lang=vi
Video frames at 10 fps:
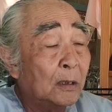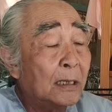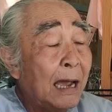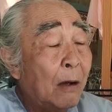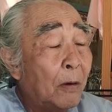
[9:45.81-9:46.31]
cho
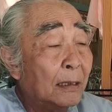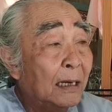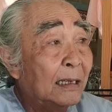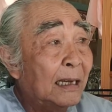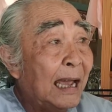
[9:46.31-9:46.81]
sao Phật
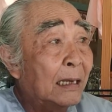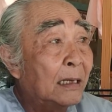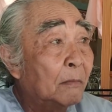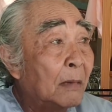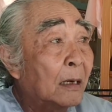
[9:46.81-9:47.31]
thầy Tây
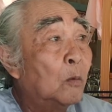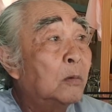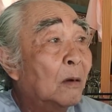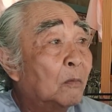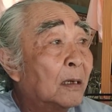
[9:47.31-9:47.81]
An nhưng mà
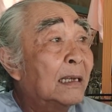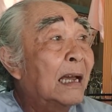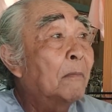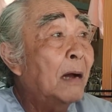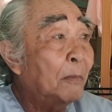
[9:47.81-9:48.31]
cũng trong thời
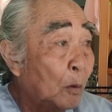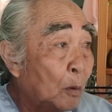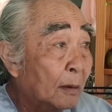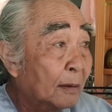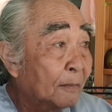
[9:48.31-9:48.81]
gian pháp
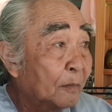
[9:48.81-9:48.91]
thuộc